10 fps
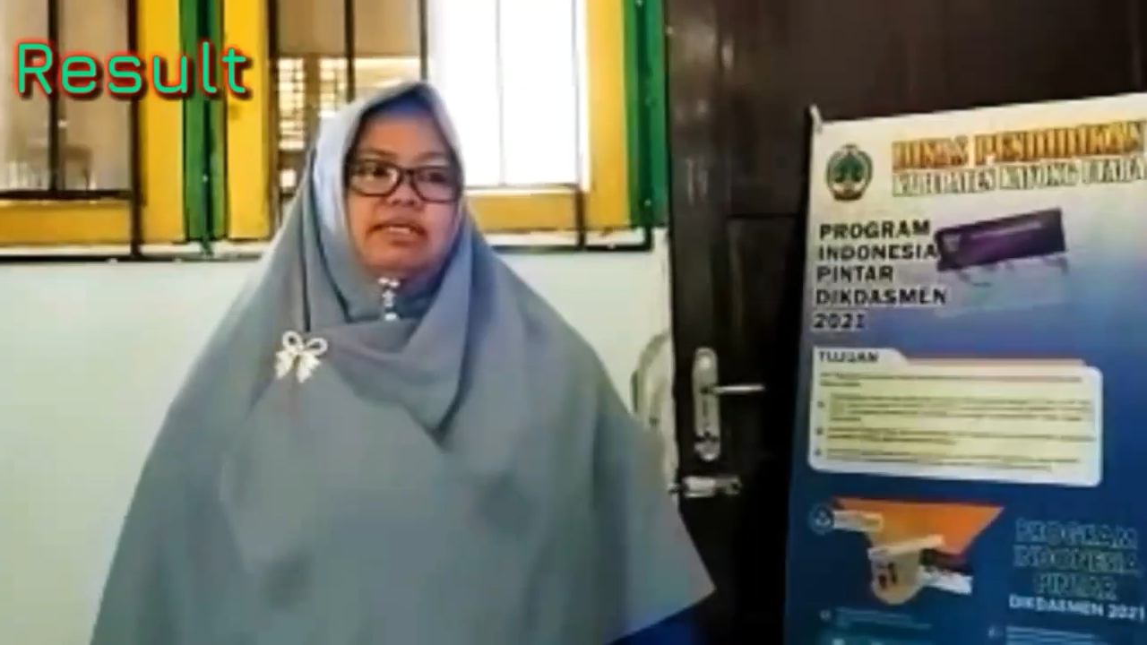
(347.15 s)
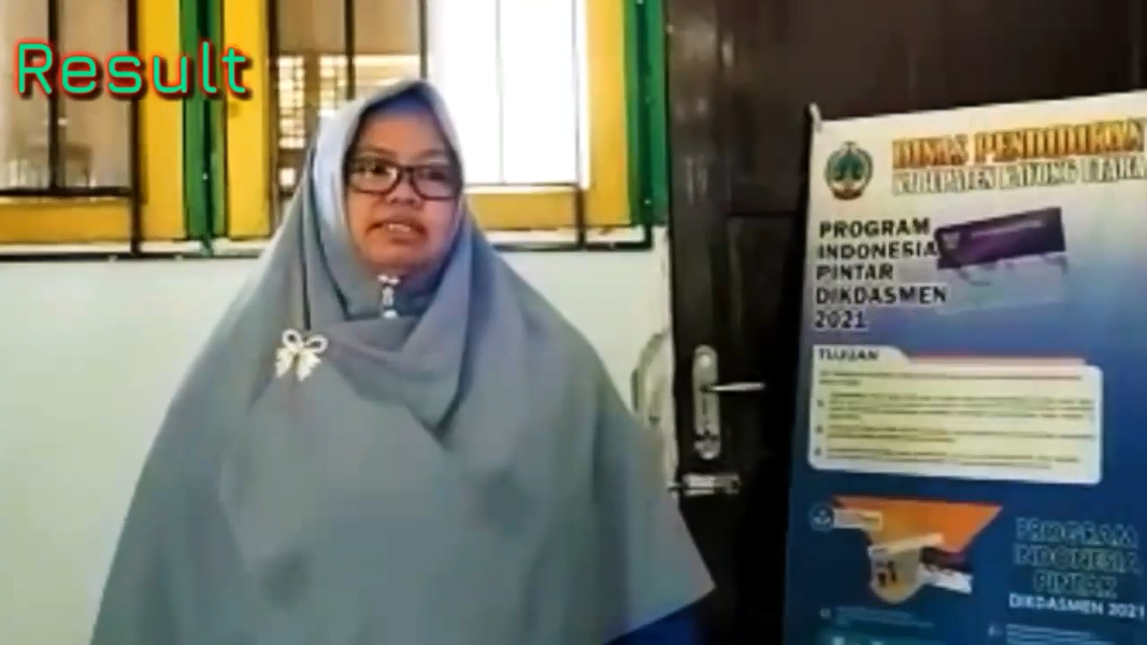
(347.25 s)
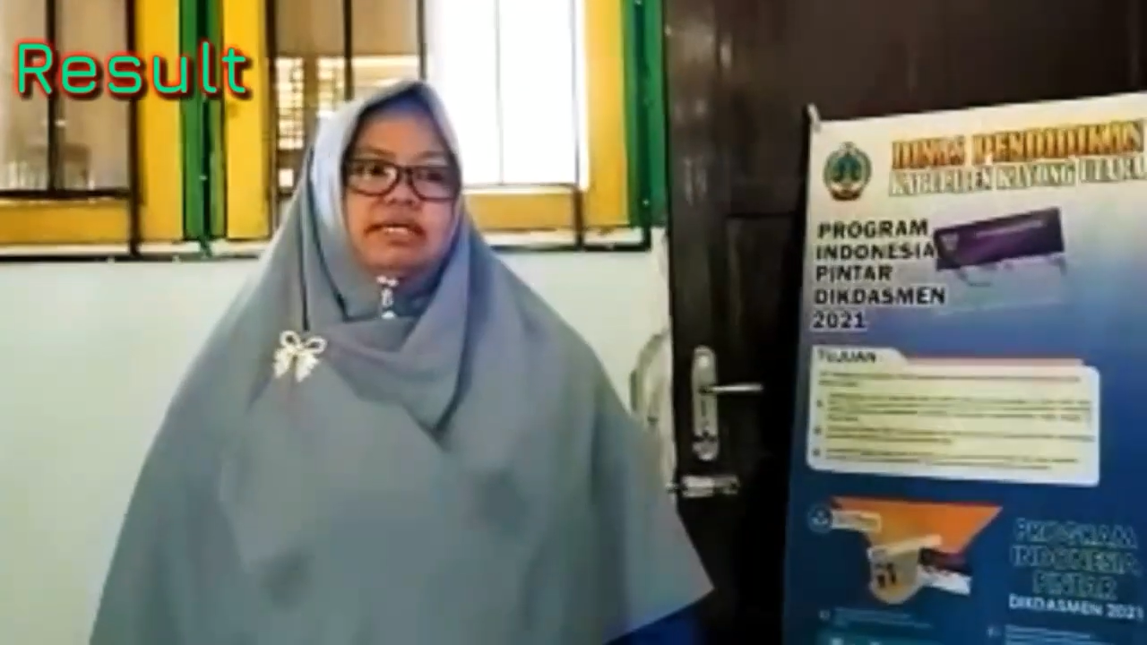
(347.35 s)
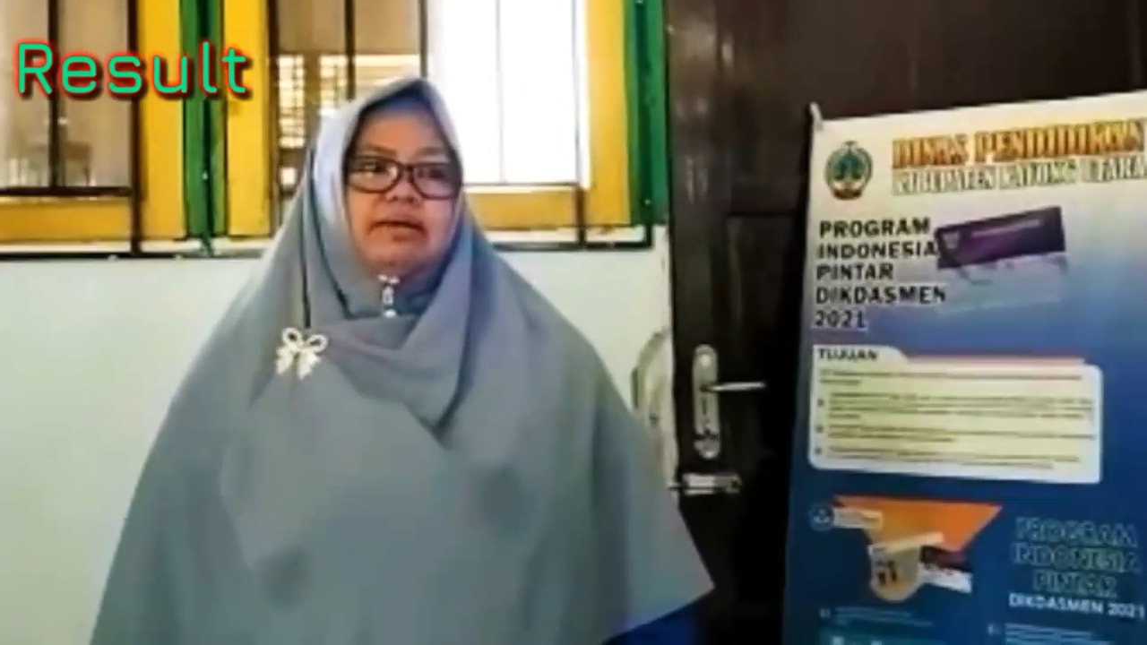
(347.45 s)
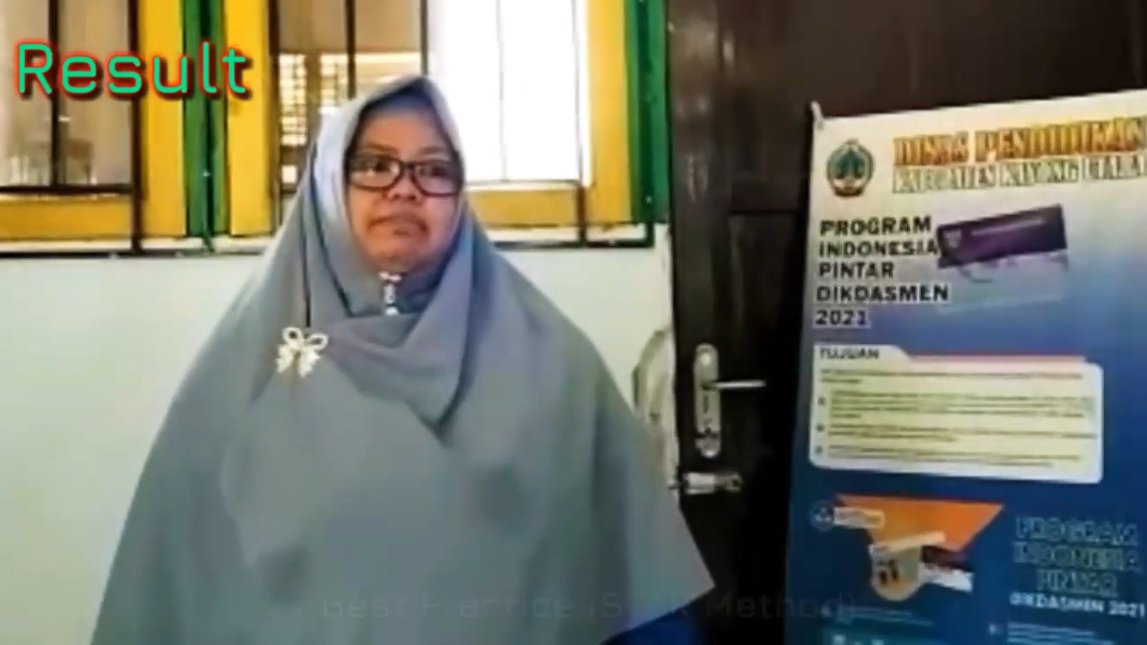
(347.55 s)

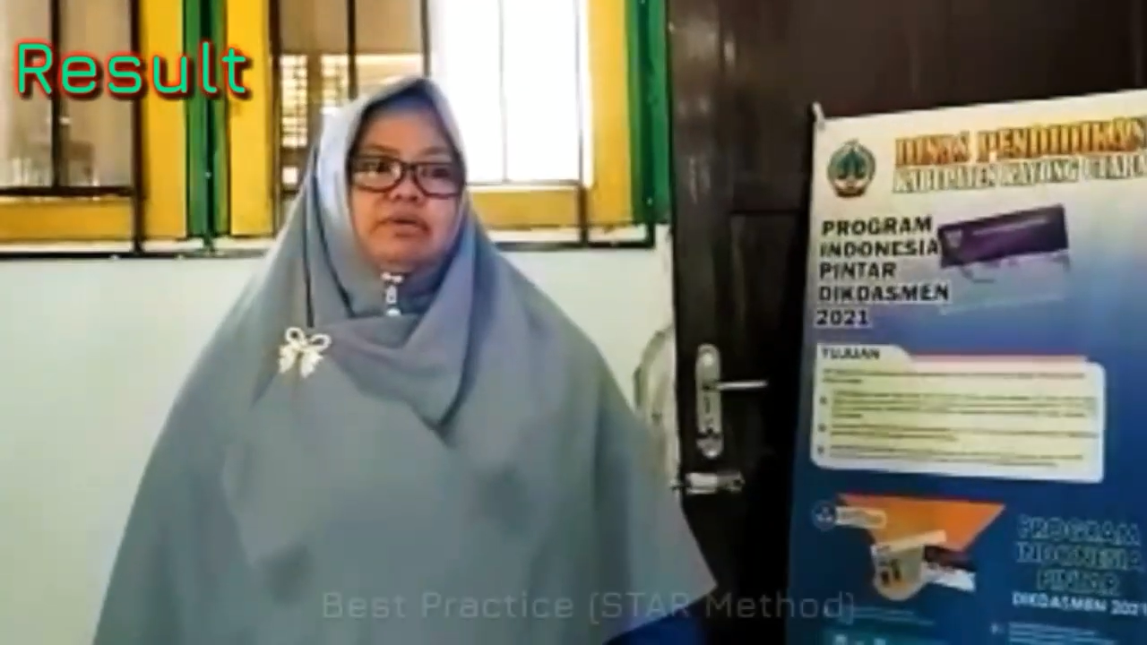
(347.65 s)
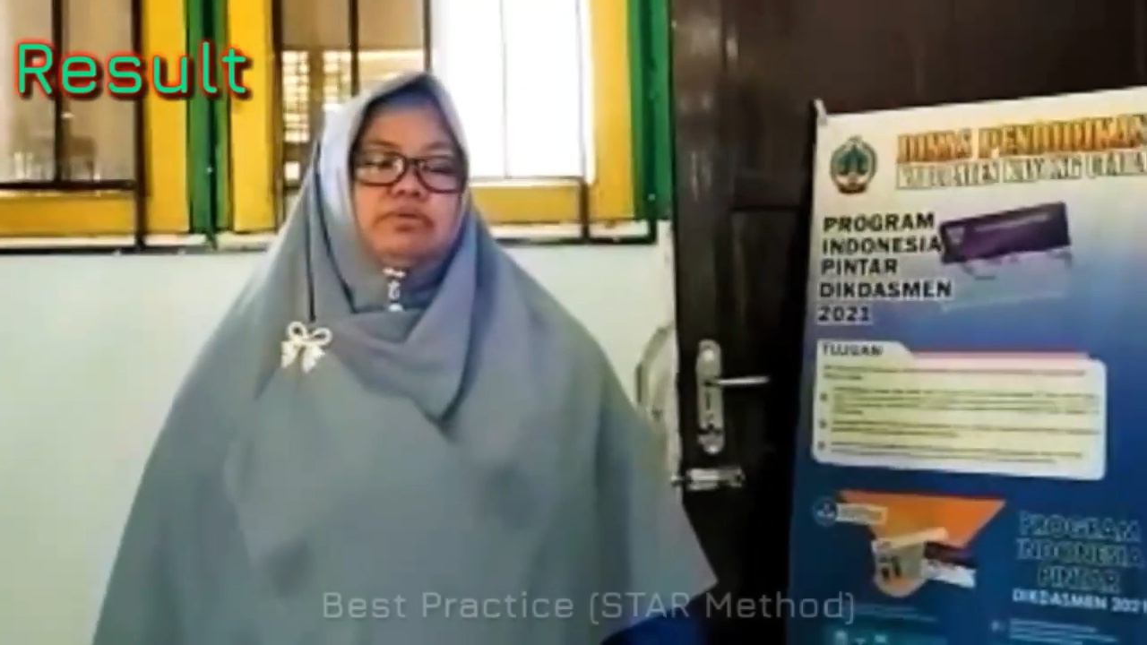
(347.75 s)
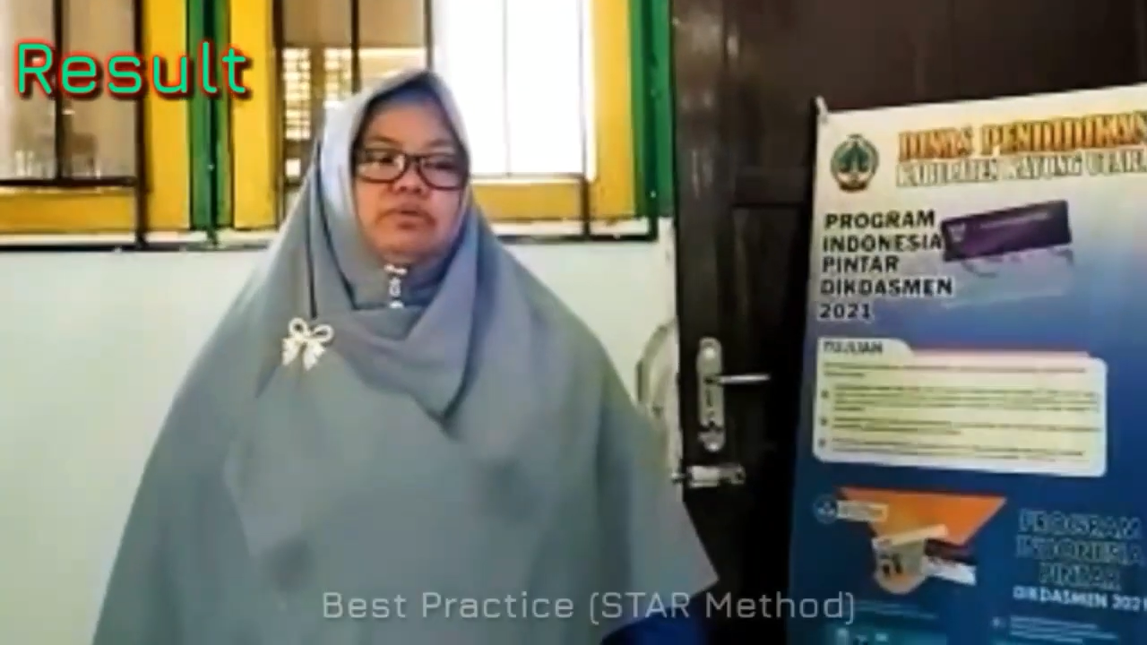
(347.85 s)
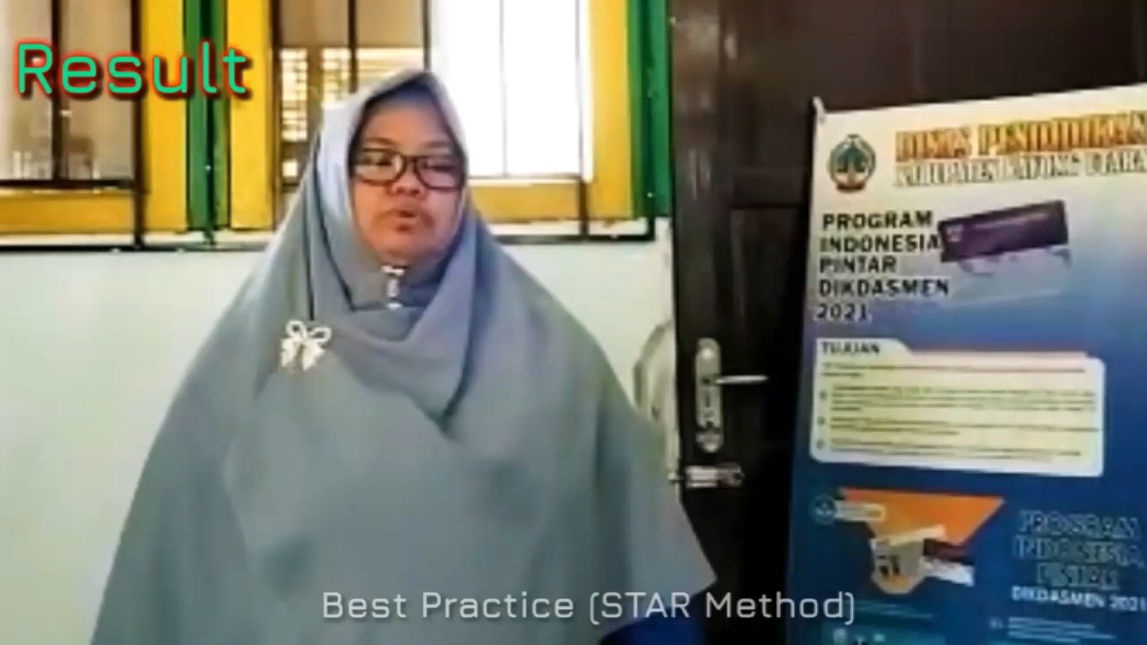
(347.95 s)
bagi kami